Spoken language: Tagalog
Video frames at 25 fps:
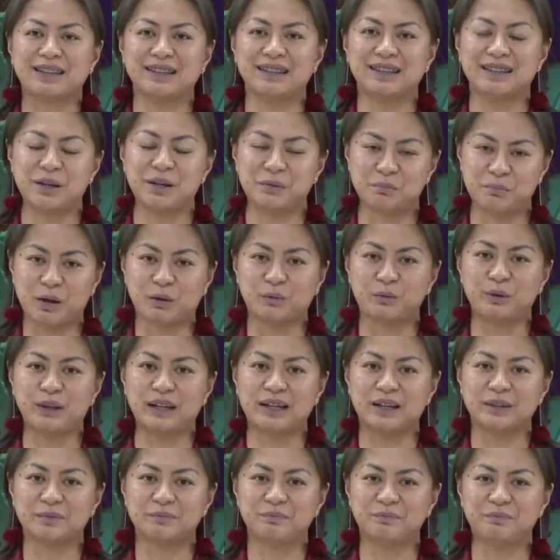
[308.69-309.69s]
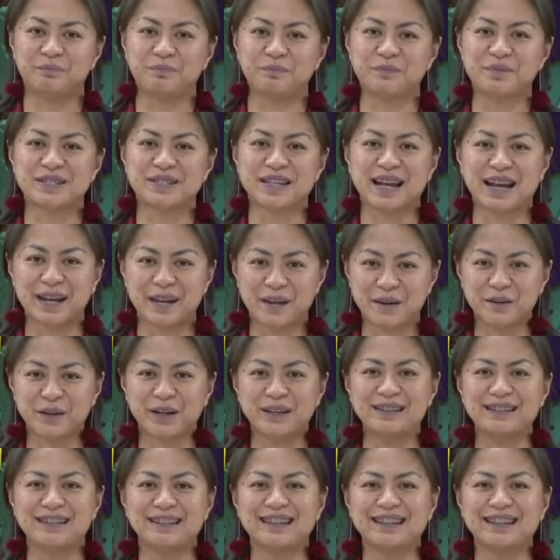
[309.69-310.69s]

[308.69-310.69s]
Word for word: ng bakuna. Sa ngayon,